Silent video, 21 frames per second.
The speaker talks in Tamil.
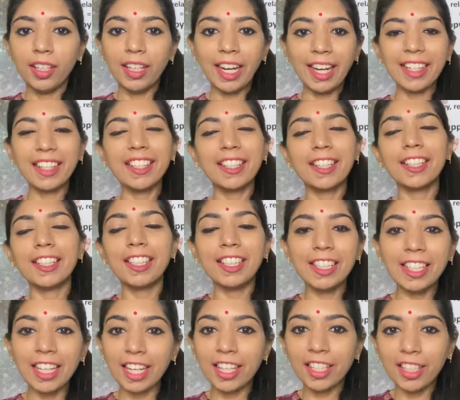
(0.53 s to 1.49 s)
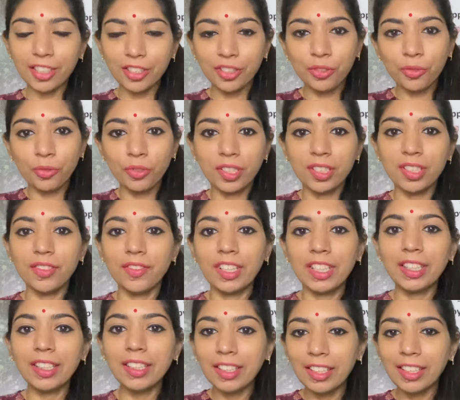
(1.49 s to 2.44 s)
அடிக்கடி நிறையா ஸ்டூடெண்ட்ஸ்
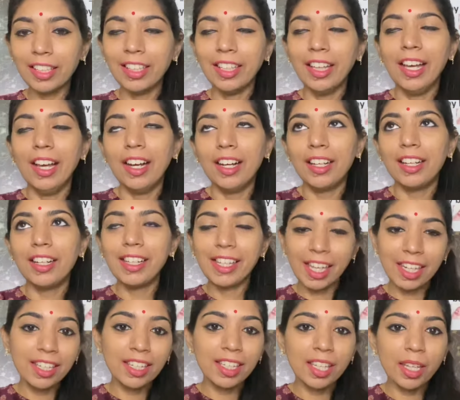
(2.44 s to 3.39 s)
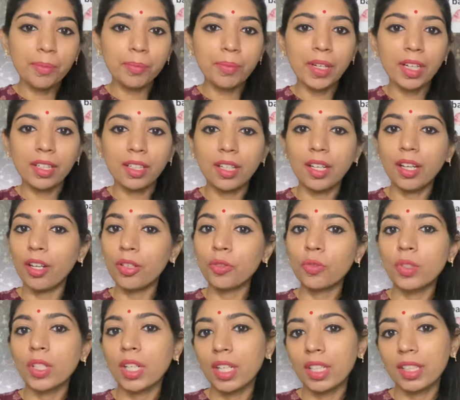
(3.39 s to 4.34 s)
வந்து என்ன கேட்பாங்கன்னா
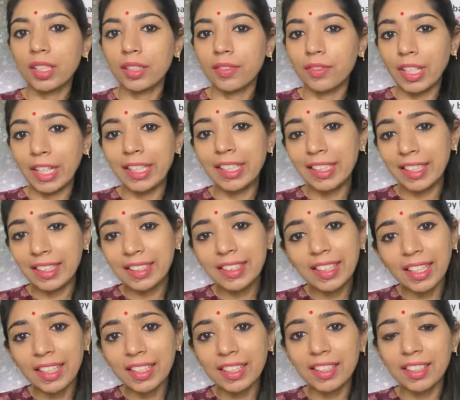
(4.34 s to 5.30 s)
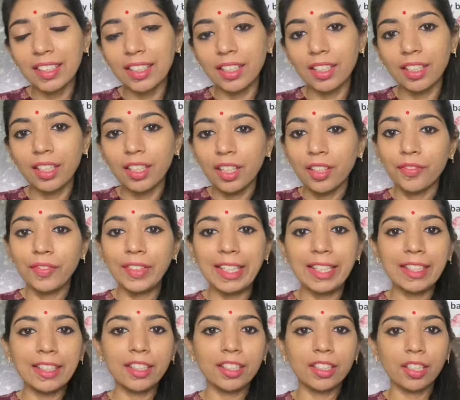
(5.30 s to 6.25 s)
அனுக்கா எனக்கு வயிறே தெரியல
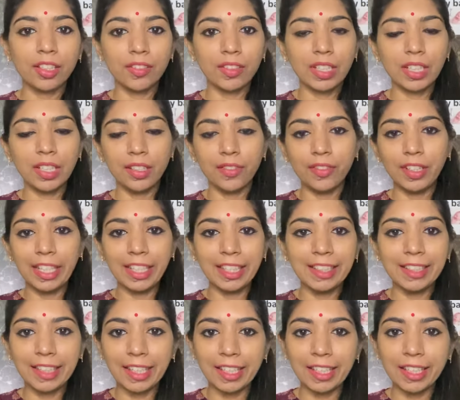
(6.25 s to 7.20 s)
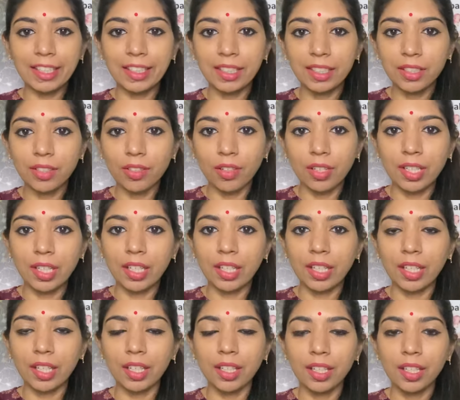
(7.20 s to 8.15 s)
வீட்டில் இருக்கிறவங்கெல்லாம் வயிறு தெரியலன்னு
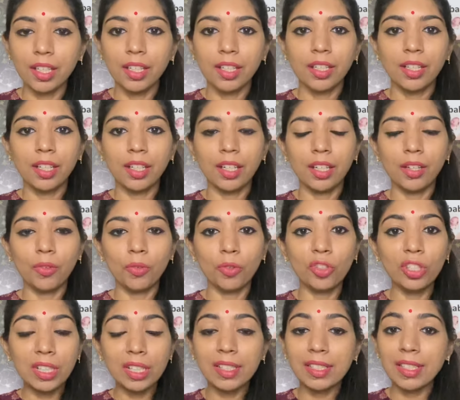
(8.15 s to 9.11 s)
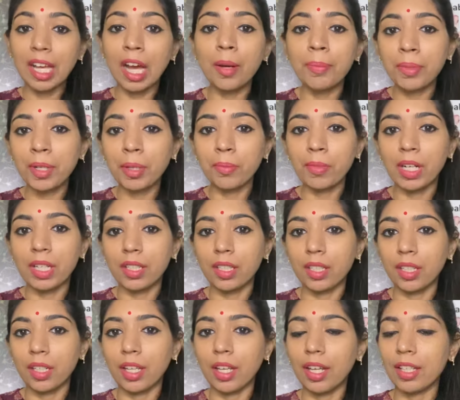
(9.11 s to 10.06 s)
சொல்கிறாங்க நான் ஒழுங்காக சாப்பிட
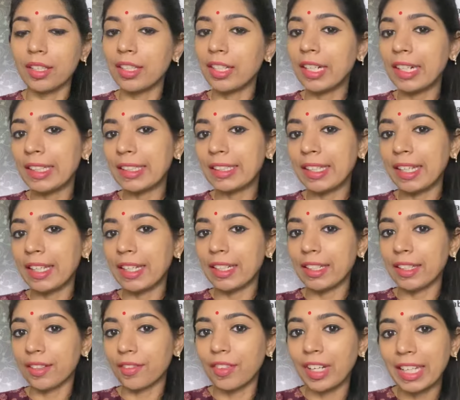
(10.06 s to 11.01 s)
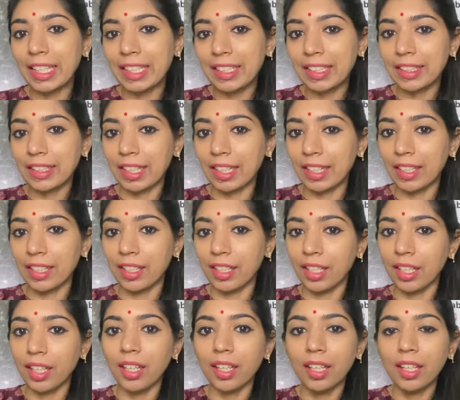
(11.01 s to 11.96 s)
மாட்டேறேன் அதனால தான் எனக்கு வயிறு தெரியல